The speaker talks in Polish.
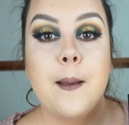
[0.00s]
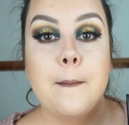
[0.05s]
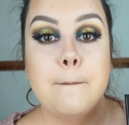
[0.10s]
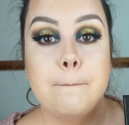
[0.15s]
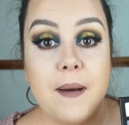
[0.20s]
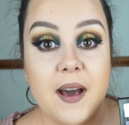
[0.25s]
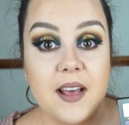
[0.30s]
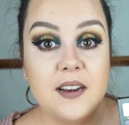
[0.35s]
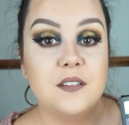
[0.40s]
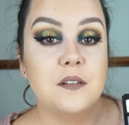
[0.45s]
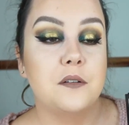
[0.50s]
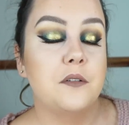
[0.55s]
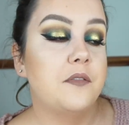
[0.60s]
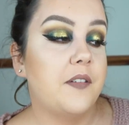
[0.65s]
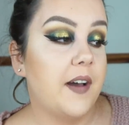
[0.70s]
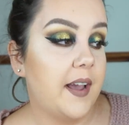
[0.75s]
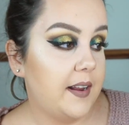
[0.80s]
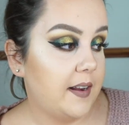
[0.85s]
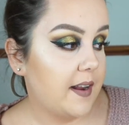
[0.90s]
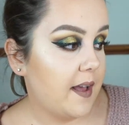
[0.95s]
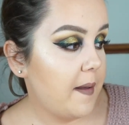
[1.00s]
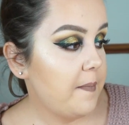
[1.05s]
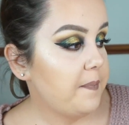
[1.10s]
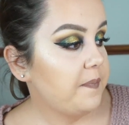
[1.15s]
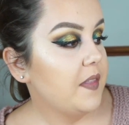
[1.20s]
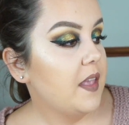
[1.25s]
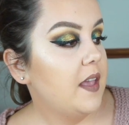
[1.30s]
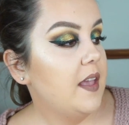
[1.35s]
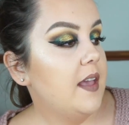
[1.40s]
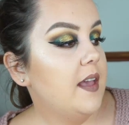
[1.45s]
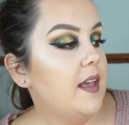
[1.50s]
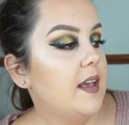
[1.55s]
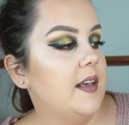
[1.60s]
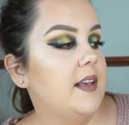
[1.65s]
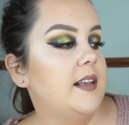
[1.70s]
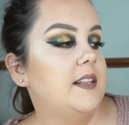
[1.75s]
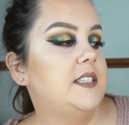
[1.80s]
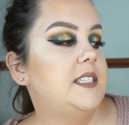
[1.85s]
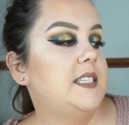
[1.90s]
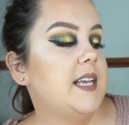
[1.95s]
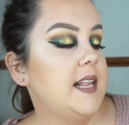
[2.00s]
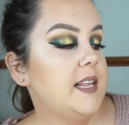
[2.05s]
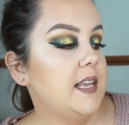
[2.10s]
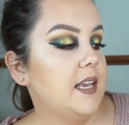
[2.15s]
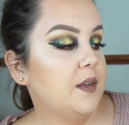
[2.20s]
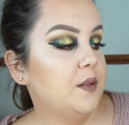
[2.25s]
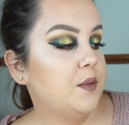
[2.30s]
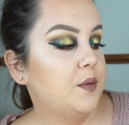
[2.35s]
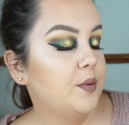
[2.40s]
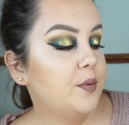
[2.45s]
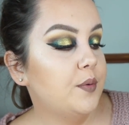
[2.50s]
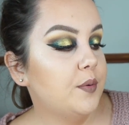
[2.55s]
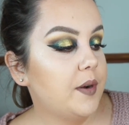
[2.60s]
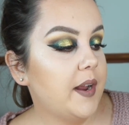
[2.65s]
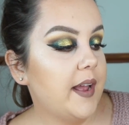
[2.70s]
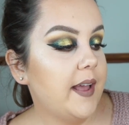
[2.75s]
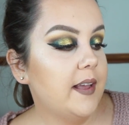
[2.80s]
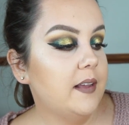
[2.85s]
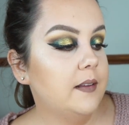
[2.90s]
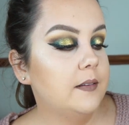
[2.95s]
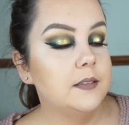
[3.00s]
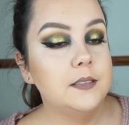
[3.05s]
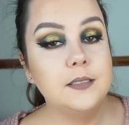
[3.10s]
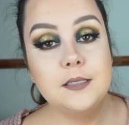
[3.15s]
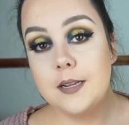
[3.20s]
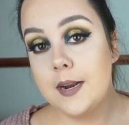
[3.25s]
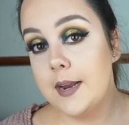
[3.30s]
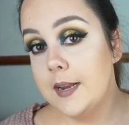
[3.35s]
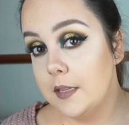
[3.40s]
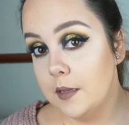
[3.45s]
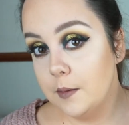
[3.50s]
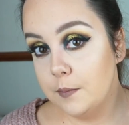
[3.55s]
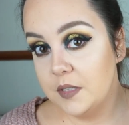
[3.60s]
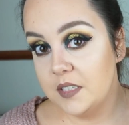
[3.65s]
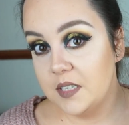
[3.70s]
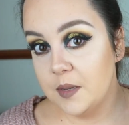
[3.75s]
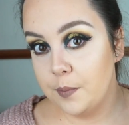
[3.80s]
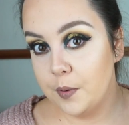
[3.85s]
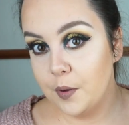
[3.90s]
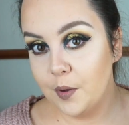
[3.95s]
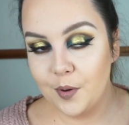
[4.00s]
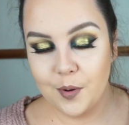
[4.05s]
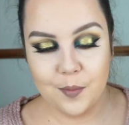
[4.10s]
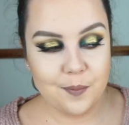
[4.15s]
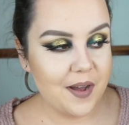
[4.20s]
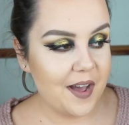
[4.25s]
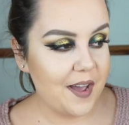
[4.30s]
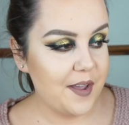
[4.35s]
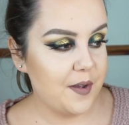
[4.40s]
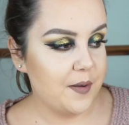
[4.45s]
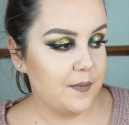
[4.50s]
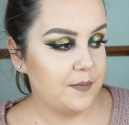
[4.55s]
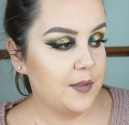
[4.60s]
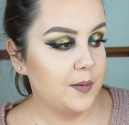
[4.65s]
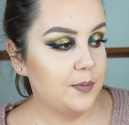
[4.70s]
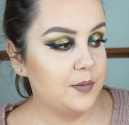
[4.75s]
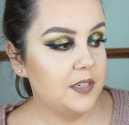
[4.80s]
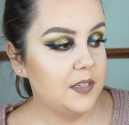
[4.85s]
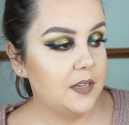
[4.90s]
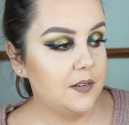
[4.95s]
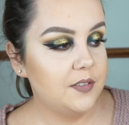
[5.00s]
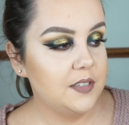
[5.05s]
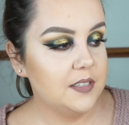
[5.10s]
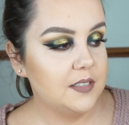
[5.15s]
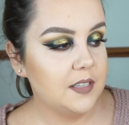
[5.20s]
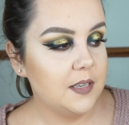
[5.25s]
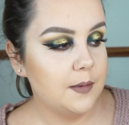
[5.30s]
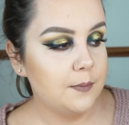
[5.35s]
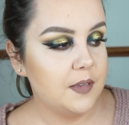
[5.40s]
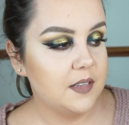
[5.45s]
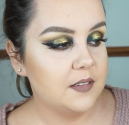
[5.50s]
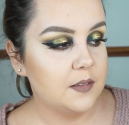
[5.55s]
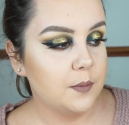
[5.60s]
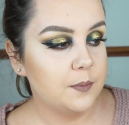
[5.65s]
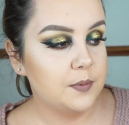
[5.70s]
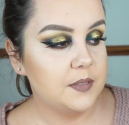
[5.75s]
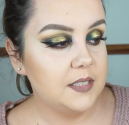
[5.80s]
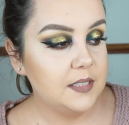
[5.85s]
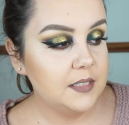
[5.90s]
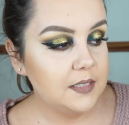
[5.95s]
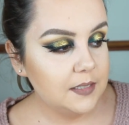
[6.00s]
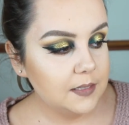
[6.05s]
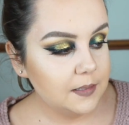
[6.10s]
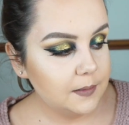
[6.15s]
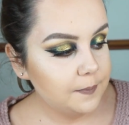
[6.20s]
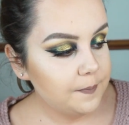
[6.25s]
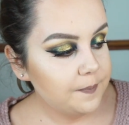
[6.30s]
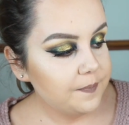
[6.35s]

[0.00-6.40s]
bardzo fajna. E, cienie, które średnio mi się podobają, to przede wszystkim jest Obsidian